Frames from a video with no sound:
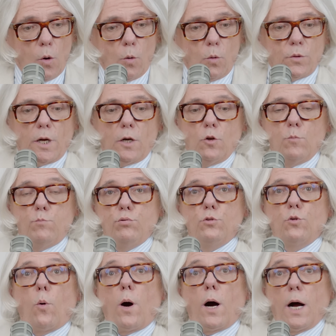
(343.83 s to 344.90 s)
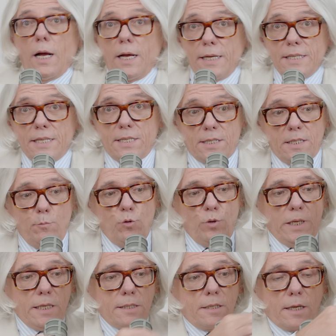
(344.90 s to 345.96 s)
On a le bout droit
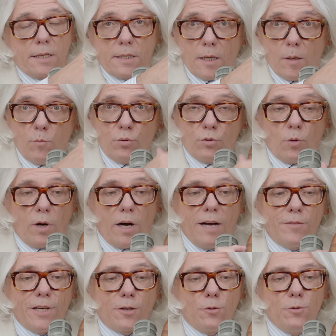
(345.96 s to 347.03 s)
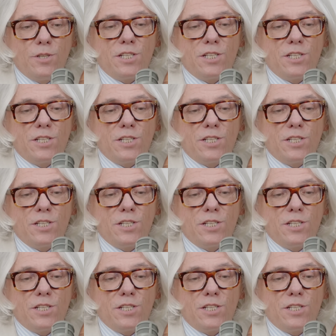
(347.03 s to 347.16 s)
simulé, c'est-à-dire que c'est un bout droit avec une